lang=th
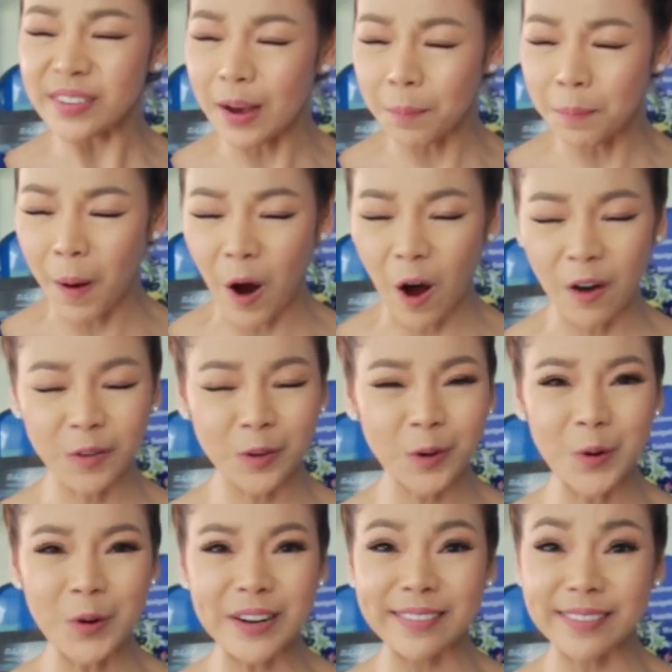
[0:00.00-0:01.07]
เฉพาะ
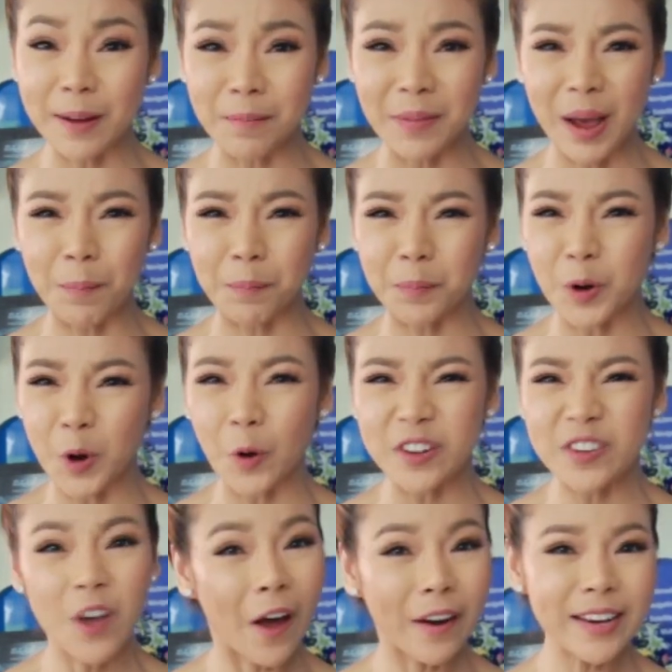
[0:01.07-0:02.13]
รุ่นสำหรับรถ
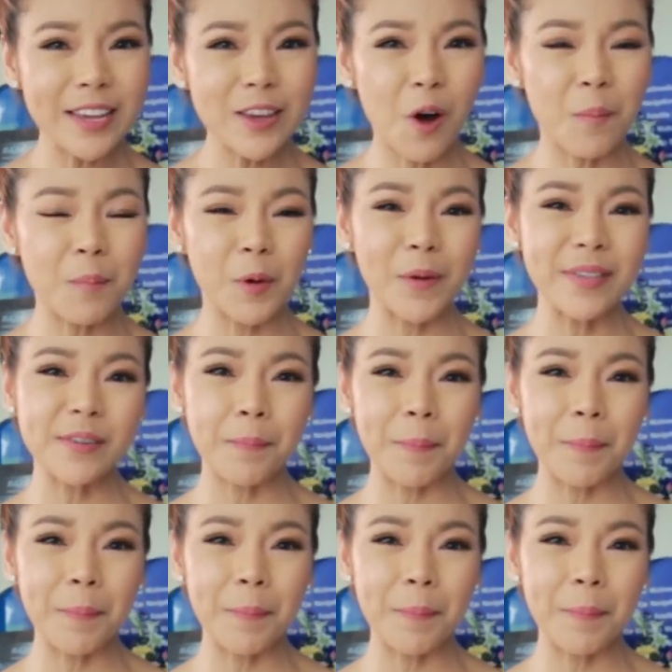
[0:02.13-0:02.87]
ยอดนิยมไม่ว่าจะ